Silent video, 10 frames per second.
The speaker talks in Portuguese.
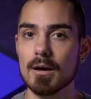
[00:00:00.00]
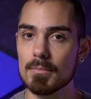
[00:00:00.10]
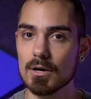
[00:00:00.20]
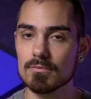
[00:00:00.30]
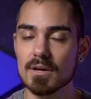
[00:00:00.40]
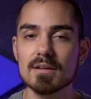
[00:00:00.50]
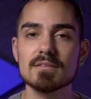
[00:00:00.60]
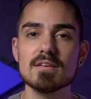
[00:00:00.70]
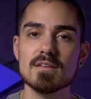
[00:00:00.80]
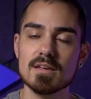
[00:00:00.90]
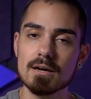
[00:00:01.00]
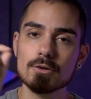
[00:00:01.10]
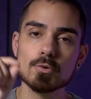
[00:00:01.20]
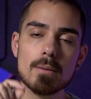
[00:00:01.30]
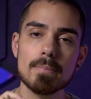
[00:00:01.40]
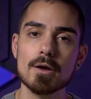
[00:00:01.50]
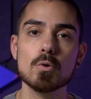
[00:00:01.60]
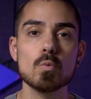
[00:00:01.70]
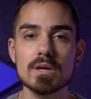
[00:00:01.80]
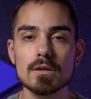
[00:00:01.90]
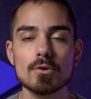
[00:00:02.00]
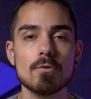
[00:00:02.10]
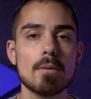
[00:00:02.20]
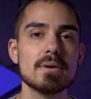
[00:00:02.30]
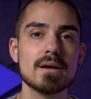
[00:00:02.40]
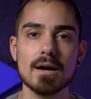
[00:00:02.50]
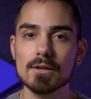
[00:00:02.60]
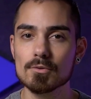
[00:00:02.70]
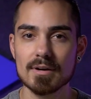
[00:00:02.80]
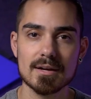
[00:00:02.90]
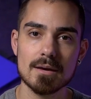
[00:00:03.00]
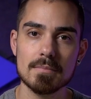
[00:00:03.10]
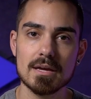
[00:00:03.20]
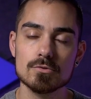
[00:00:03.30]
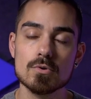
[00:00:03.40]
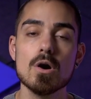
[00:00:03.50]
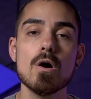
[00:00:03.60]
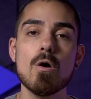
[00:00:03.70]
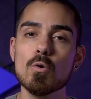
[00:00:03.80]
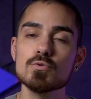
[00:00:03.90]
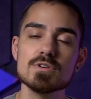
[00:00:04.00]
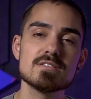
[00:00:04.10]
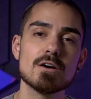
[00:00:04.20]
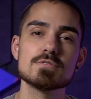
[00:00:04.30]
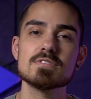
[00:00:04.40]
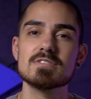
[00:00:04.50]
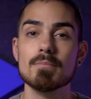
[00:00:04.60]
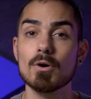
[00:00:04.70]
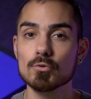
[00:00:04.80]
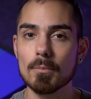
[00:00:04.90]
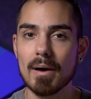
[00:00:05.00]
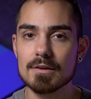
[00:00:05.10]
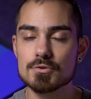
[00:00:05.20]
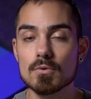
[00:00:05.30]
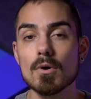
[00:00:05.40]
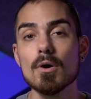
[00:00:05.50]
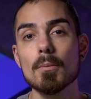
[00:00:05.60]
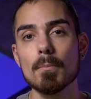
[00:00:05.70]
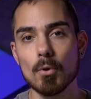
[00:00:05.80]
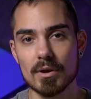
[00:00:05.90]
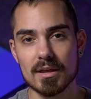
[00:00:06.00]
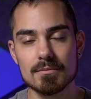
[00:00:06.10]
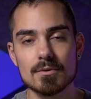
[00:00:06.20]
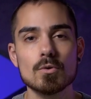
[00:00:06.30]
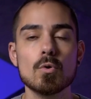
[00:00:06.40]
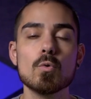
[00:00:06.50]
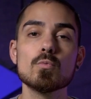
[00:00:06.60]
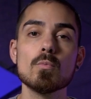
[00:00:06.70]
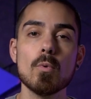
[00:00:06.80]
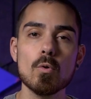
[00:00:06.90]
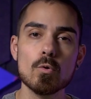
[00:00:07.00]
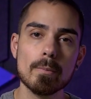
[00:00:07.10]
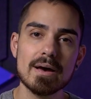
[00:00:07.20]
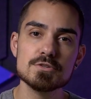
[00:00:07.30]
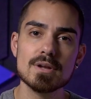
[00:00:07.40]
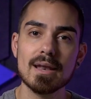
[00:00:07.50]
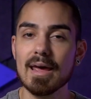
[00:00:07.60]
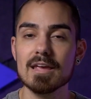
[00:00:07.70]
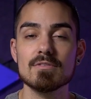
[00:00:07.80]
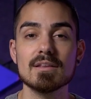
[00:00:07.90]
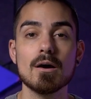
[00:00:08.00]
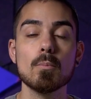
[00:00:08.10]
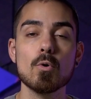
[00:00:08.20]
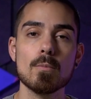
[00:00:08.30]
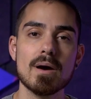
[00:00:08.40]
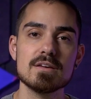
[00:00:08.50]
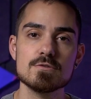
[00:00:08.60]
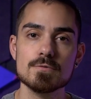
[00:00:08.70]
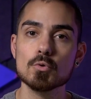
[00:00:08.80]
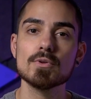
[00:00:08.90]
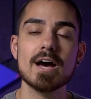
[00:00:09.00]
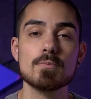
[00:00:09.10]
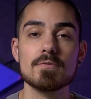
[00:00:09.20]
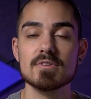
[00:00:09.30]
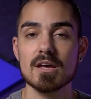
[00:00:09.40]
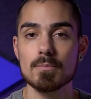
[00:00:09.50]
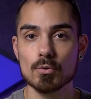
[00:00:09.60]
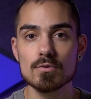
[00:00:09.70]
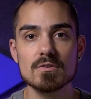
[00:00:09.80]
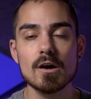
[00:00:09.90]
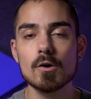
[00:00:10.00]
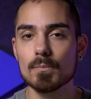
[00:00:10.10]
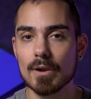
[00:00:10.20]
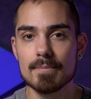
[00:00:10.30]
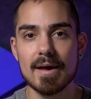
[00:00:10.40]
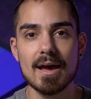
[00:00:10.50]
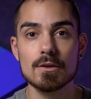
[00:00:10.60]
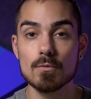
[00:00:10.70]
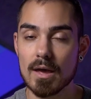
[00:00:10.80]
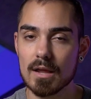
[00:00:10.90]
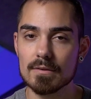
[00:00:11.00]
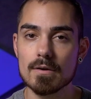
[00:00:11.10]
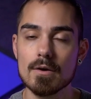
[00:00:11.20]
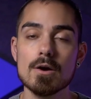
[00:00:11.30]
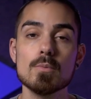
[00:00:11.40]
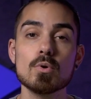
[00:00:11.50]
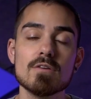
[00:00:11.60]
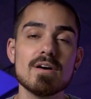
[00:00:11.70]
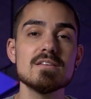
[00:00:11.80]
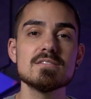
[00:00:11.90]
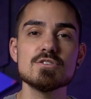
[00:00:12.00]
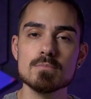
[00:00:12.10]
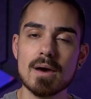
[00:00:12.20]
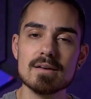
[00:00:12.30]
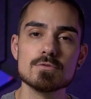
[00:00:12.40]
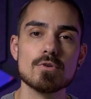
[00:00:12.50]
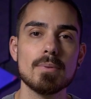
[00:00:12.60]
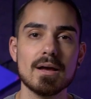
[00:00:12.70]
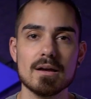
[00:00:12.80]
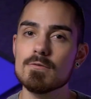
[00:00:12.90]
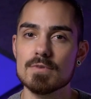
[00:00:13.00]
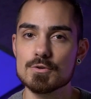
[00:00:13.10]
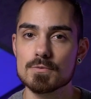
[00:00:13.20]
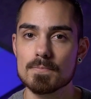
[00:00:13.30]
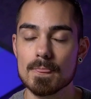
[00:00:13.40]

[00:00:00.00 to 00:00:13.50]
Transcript: na mão, desenhando uma para o window, aplicando o traqueamento, ou utilizar o sistema automático, porém com um pouco mais de lag, vai dar um pouco mais de dificuldade para fazer a reprodução, o playback e o render, porque vai exigir mais a sua placa de vídeo.